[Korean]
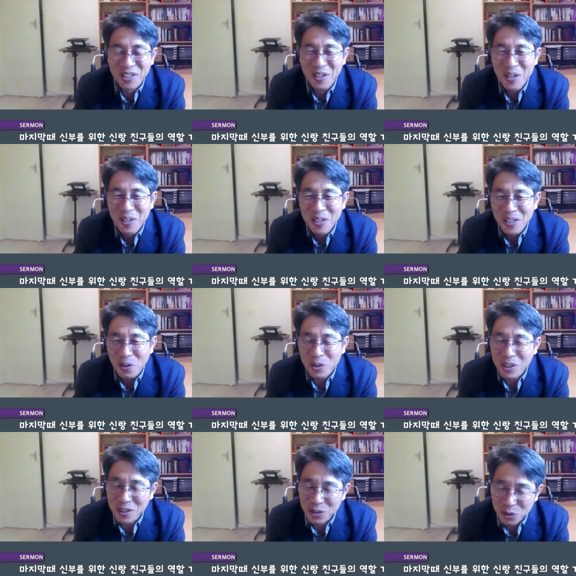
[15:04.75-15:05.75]
그래서
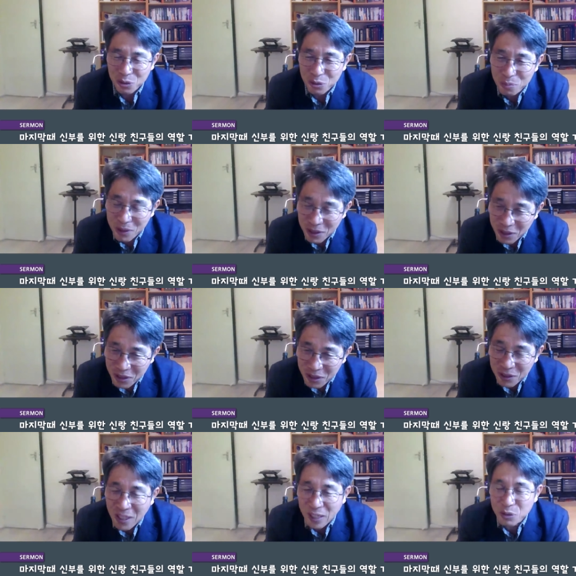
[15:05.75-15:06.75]
혹시
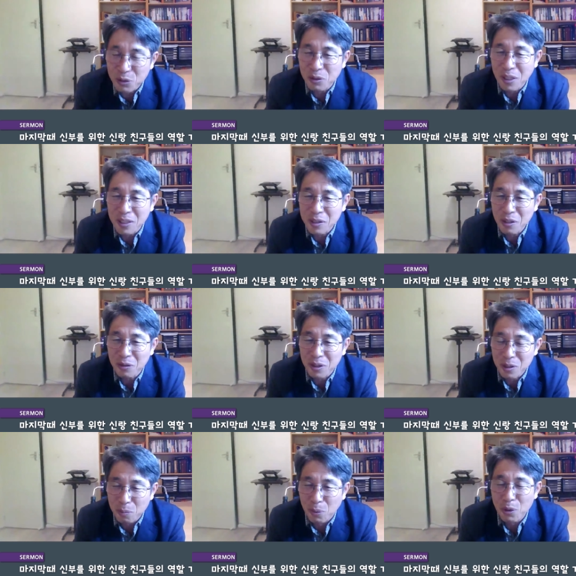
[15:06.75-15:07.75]
주민증 가지고
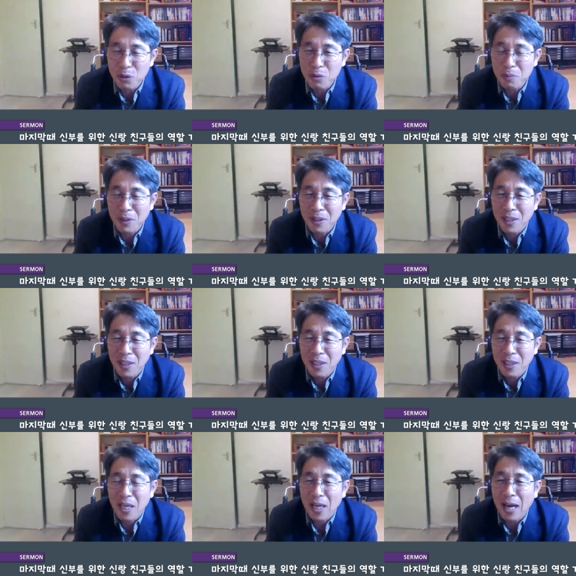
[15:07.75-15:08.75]
계세요? 그래서
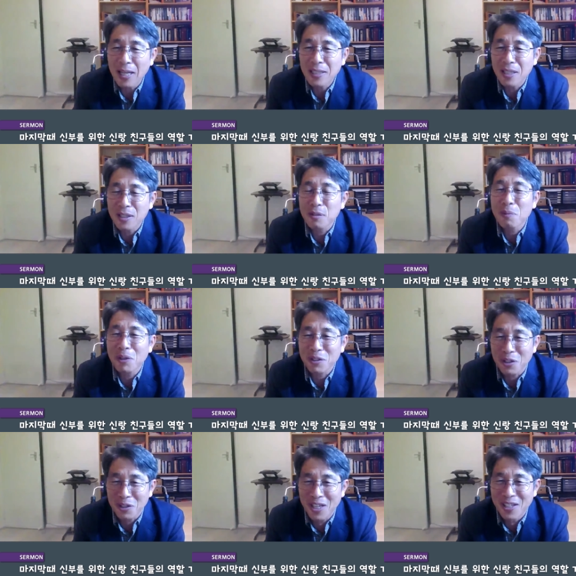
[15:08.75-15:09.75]
보여주면 이게 가짜
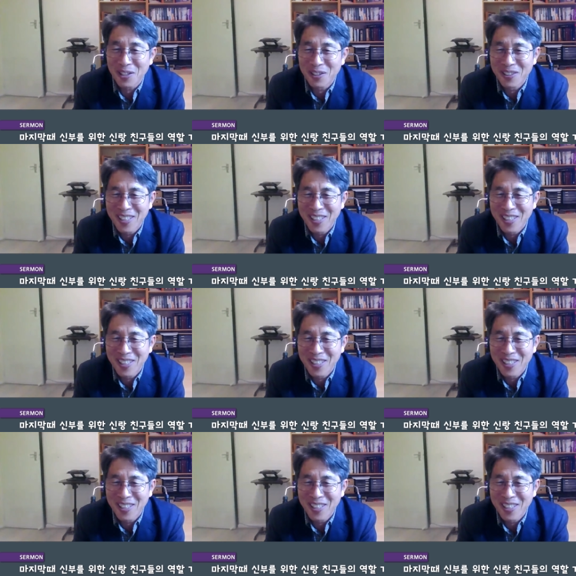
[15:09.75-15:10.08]
증명서예요.